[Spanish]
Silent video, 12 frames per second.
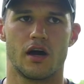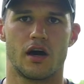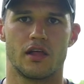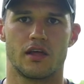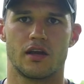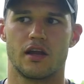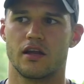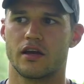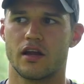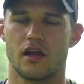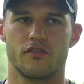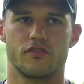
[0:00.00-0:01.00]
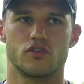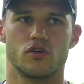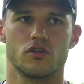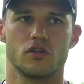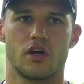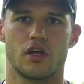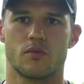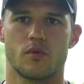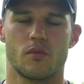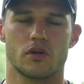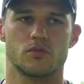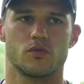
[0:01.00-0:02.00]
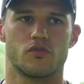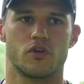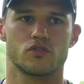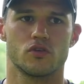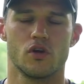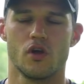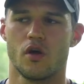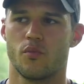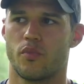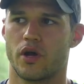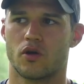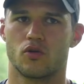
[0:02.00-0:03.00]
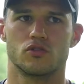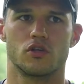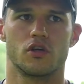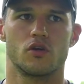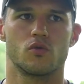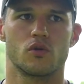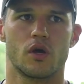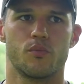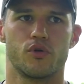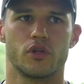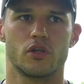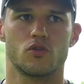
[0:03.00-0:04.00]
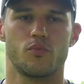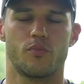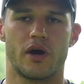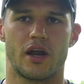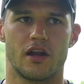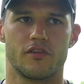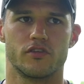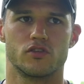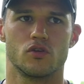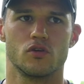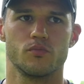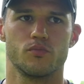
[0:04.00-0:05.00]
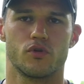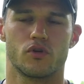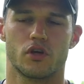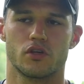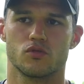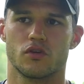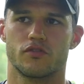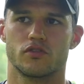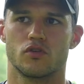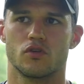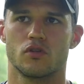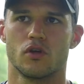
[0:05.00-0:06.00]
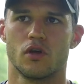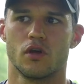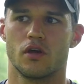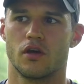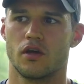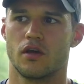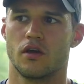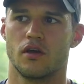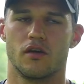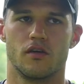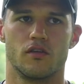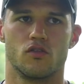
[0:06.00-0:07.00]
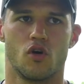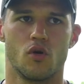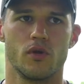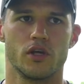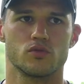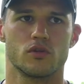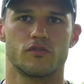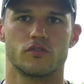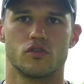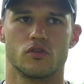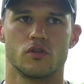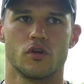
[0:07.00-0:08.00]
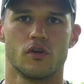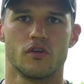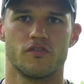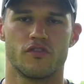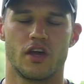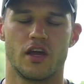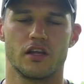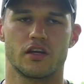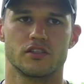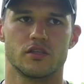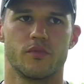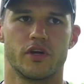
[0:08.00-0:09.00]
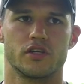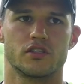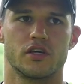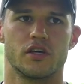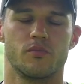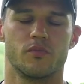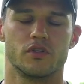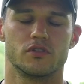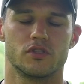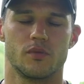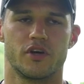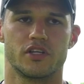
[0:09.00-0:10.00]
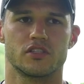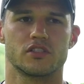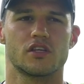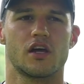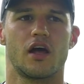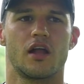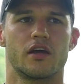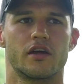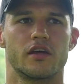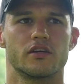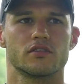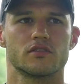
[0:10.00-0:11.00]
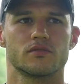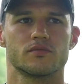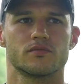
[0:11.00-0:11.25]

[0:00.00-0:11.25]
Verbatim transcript: a darle alegría a la afición, a dar mi máximo esfuerzo para conseguir un campeonato para la afición, porque es una afición eh, noble, es una afición fiel que se merece, se merece esas alegrías.